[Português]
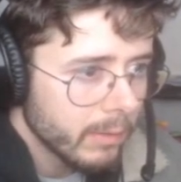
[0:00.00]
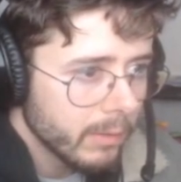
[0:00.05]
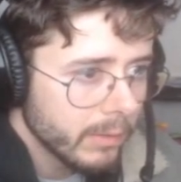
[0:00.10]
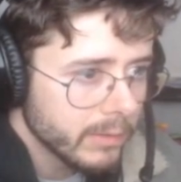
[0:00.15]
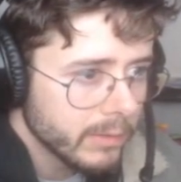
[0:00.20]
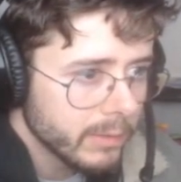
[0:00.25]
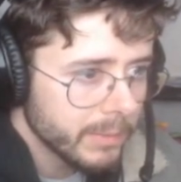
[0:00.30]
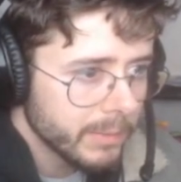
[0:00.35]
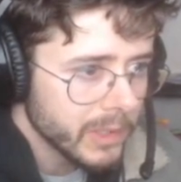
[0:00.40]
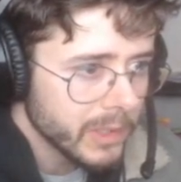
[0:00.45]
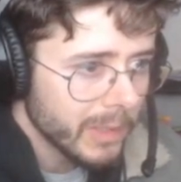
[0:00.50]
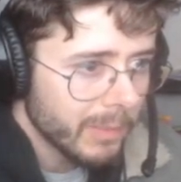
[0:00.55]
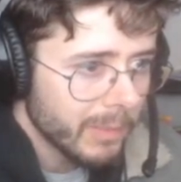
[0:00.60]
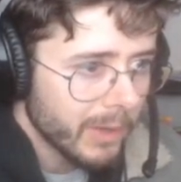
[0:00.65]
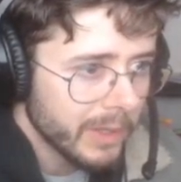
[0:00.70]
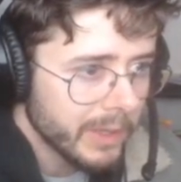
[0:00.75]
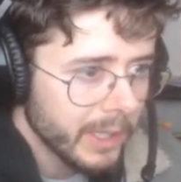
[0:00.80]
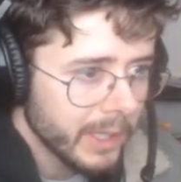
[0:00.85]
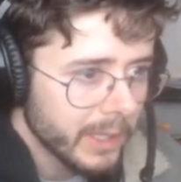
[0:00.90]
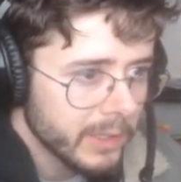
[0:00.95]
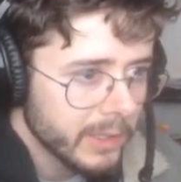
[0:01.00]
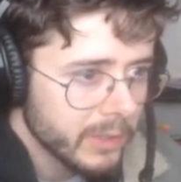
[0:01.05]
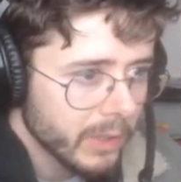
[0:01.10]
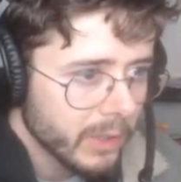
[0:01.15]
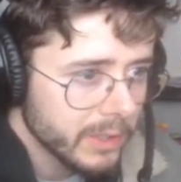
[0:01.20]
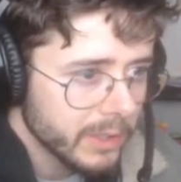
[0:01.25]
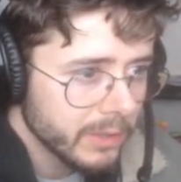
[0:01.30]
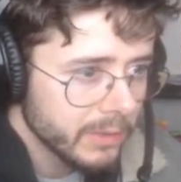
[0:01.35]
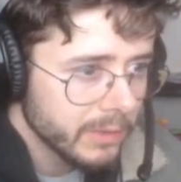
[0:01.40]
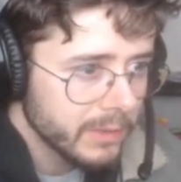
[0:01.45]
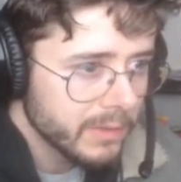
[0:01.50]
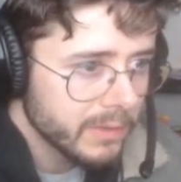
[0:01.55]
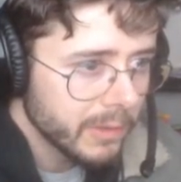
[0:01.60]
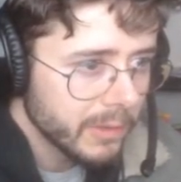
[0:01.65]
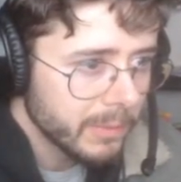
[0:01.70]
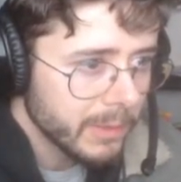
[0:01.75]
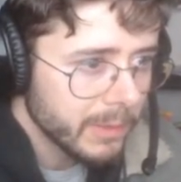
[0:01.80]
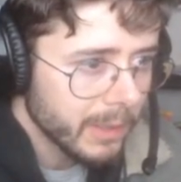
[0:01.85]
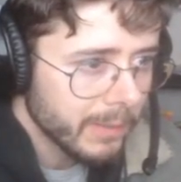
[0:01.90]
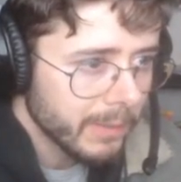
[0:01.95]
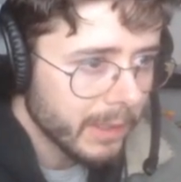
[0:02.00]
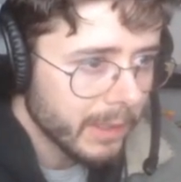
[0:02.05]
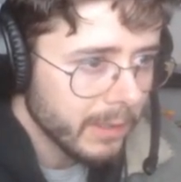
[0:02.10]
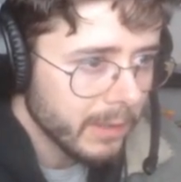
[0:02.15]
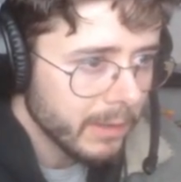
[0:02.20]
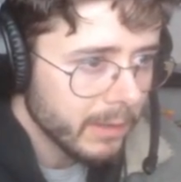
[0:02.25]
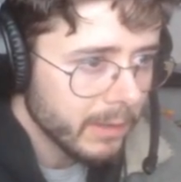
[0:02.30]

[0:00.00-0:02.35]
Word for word: O zumbi só morre de headshot nos filmes também.